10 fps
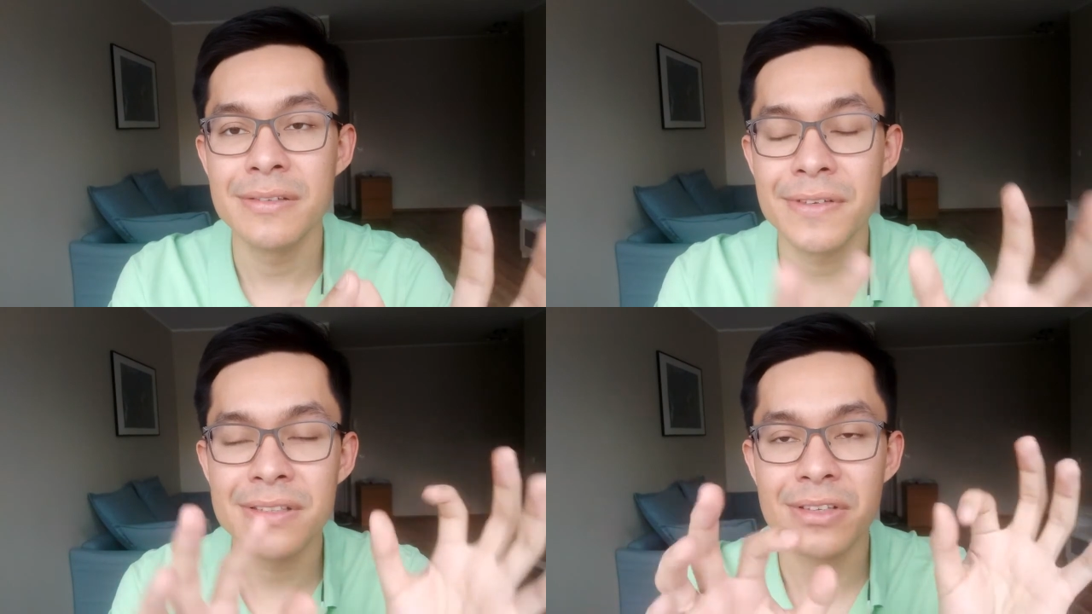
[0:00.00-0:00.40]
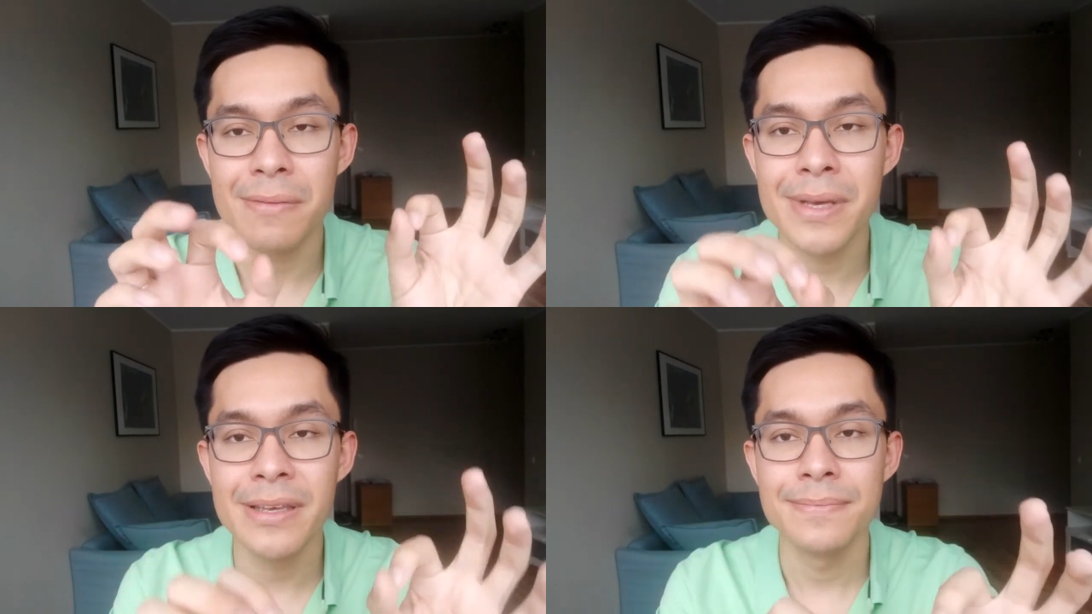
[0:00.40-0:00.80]
en fait, sur
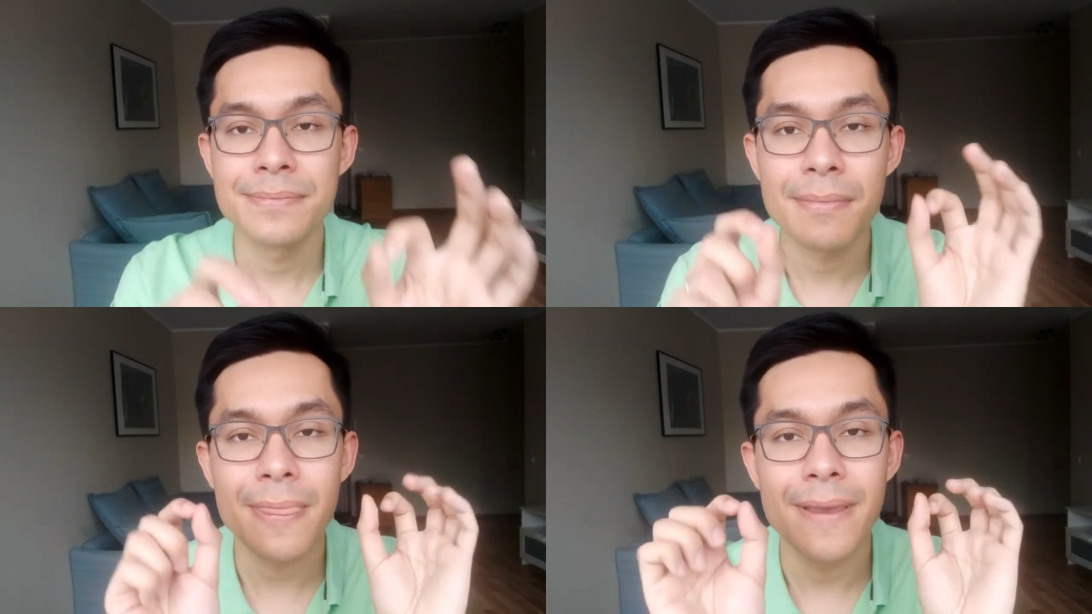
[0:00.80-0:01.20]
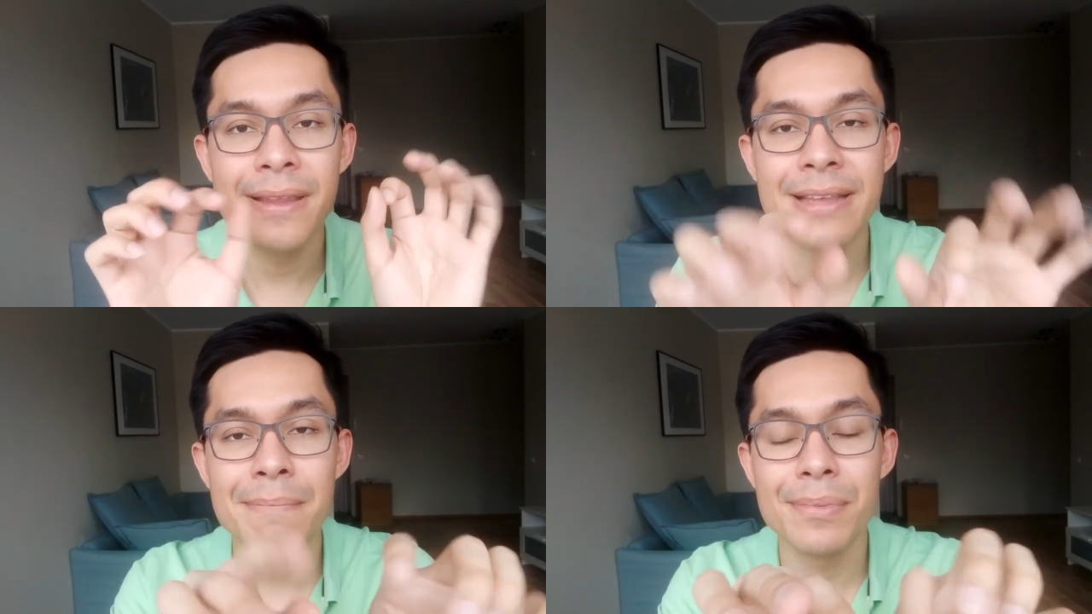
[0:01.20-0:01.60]
eBay,
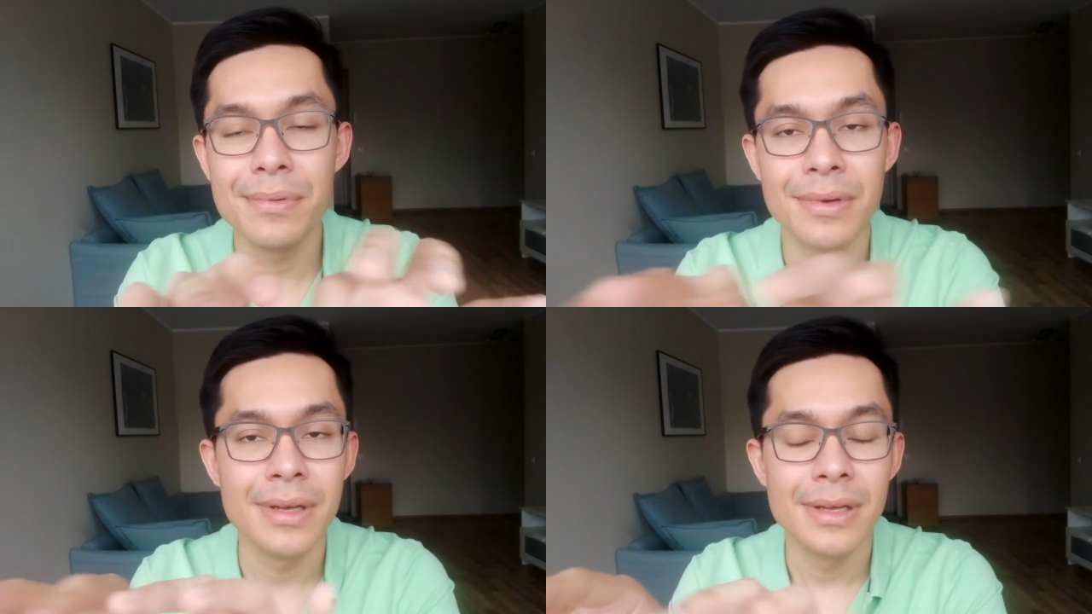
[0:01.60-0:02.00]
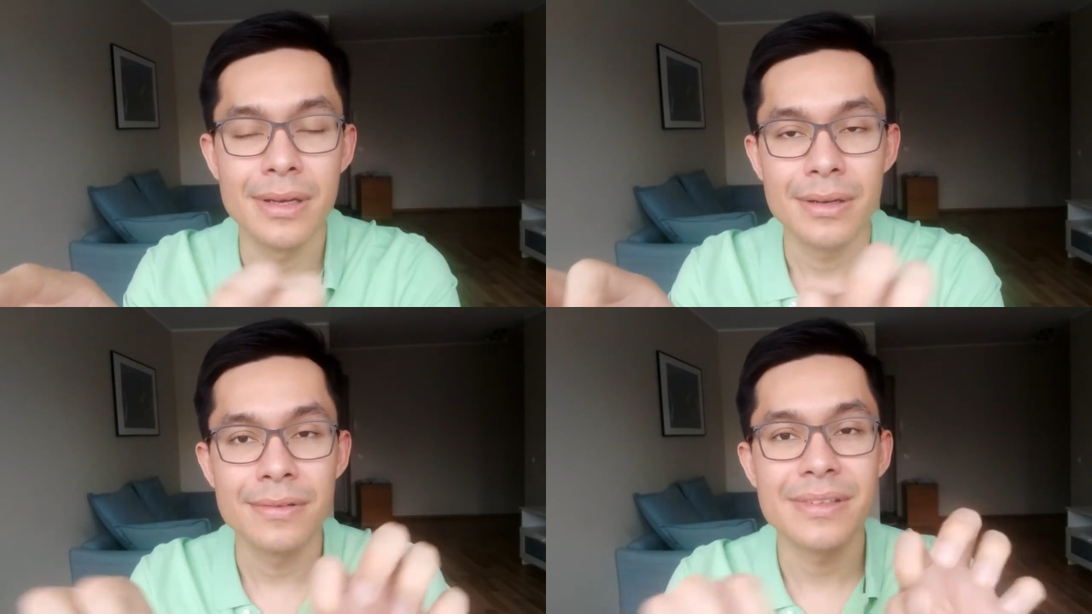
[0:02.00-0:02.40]
ils tapent euh,
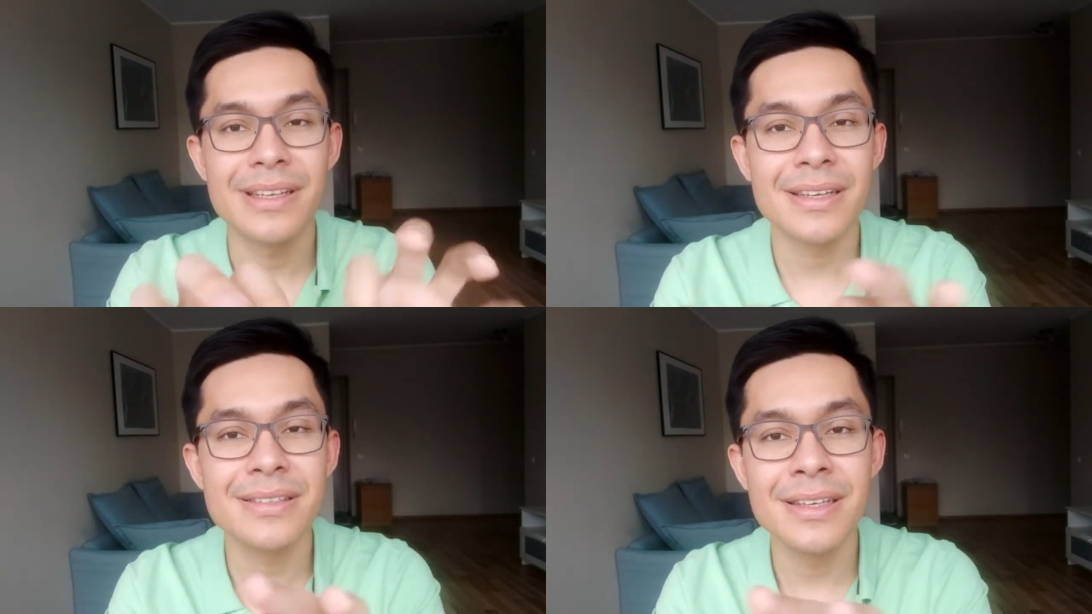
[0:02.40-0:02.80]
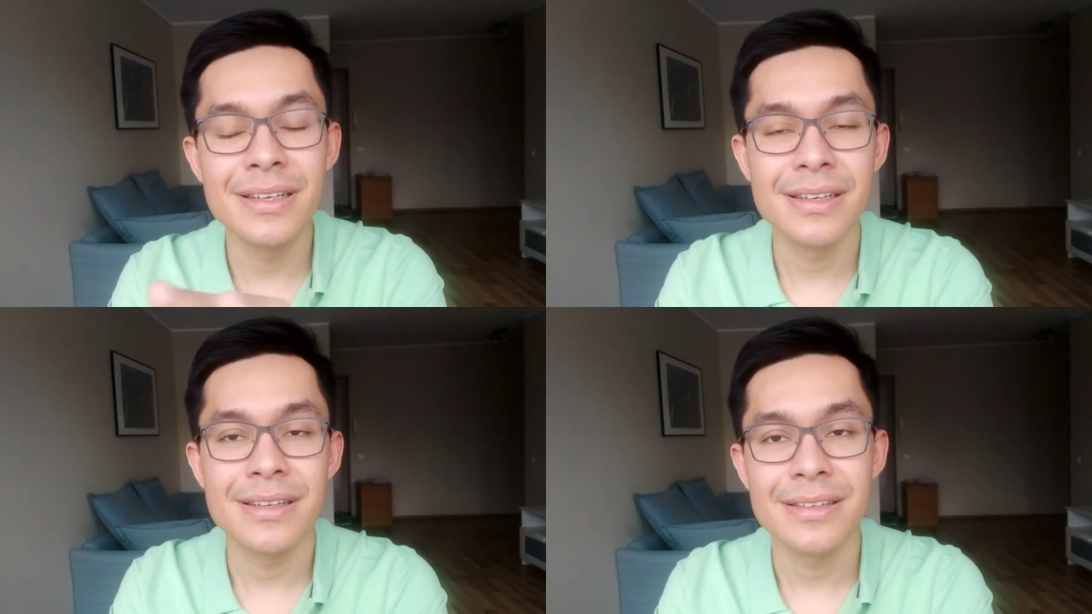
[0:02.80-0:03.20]
le nom d'un
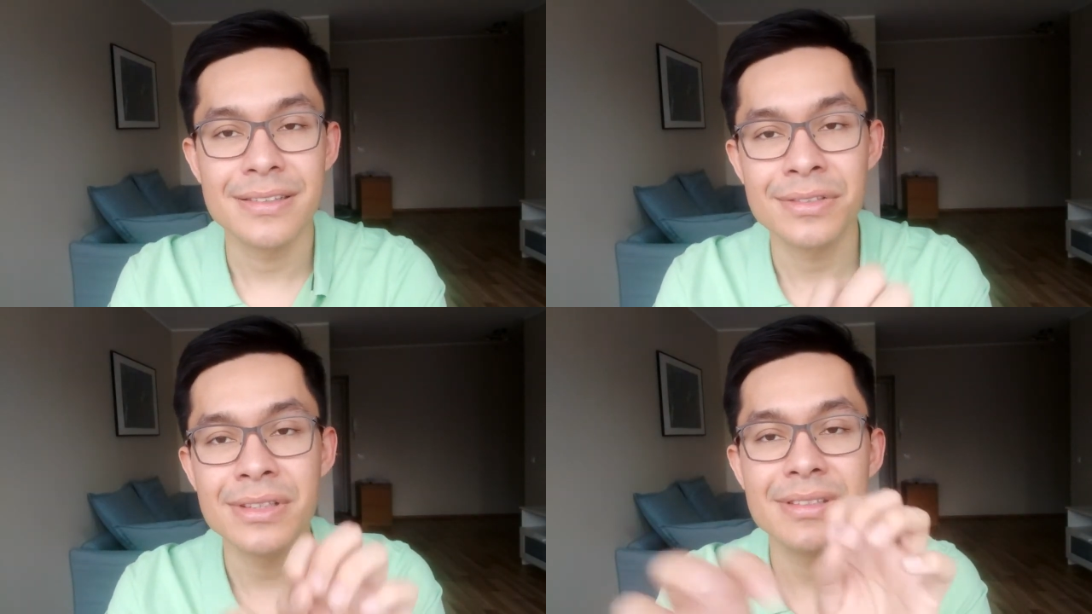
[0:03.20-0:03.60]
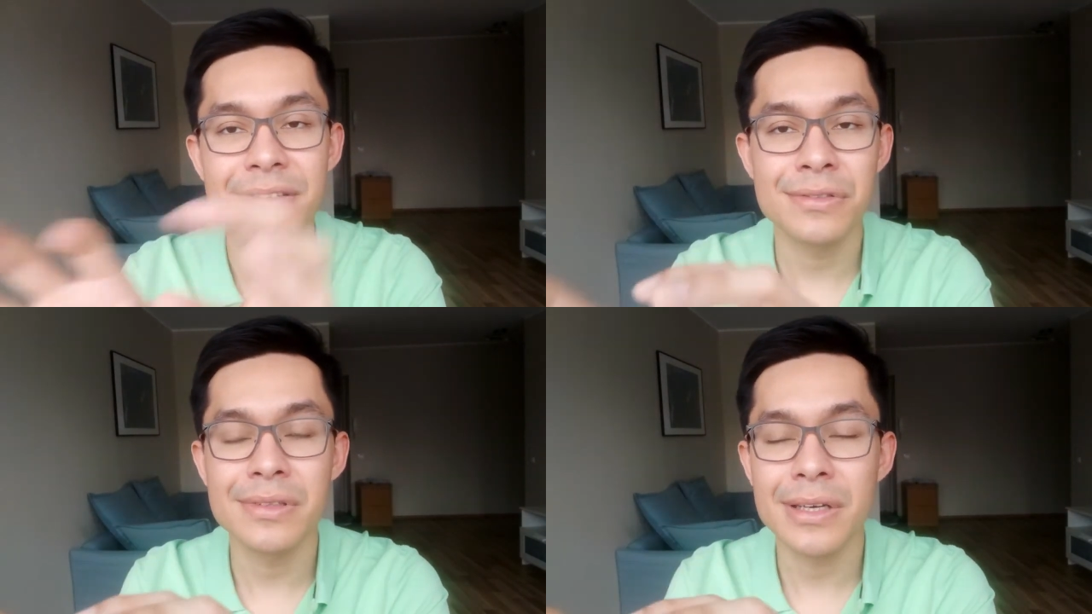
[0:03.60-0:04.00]
article. Ensuite, ils
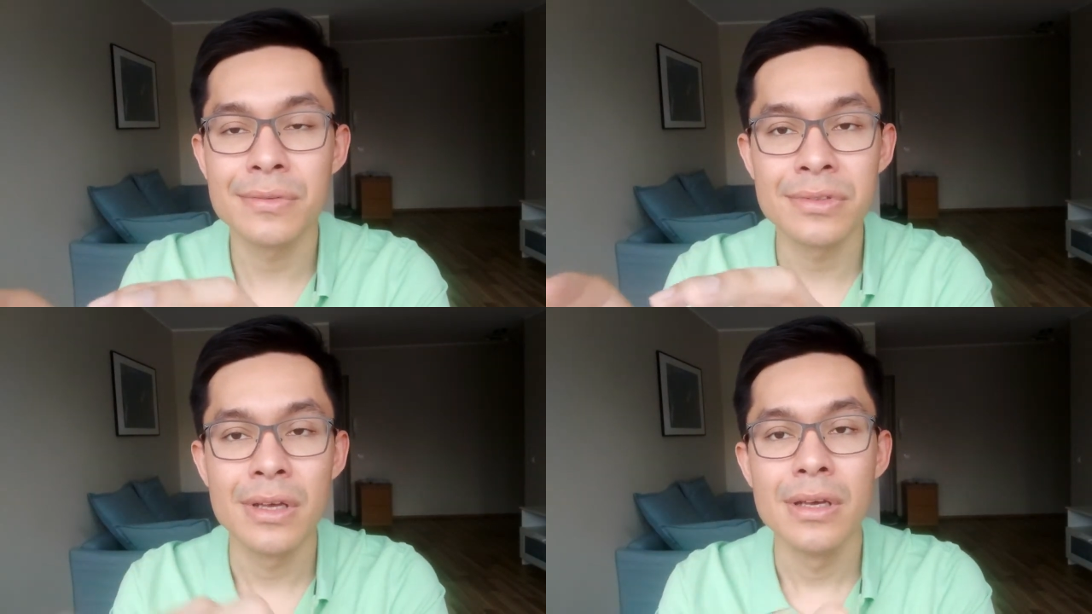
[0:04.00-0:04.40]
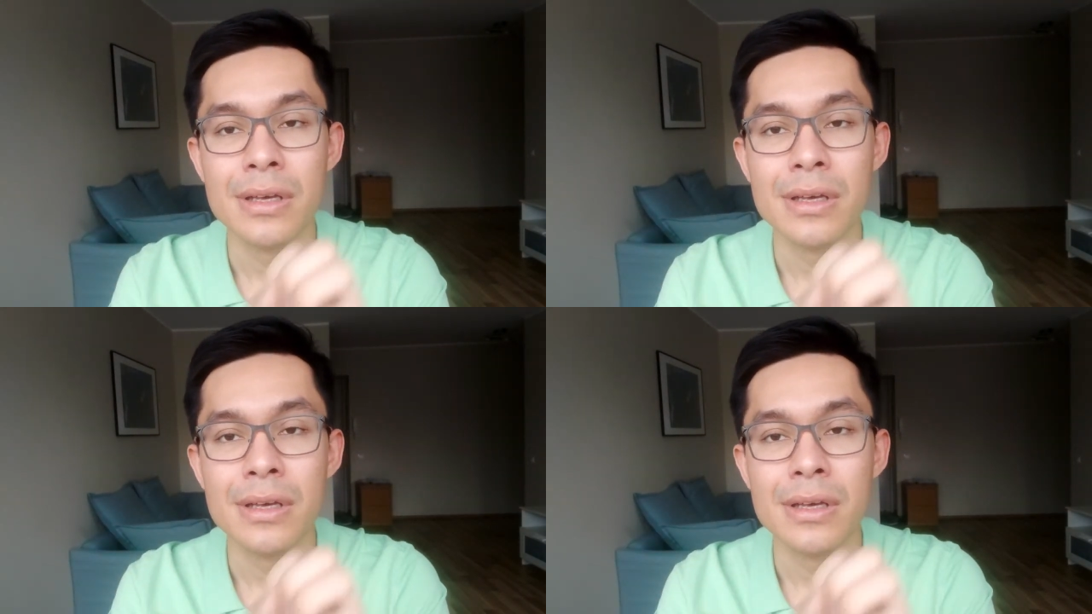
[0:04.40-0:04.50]
arrivent sur votre annonce.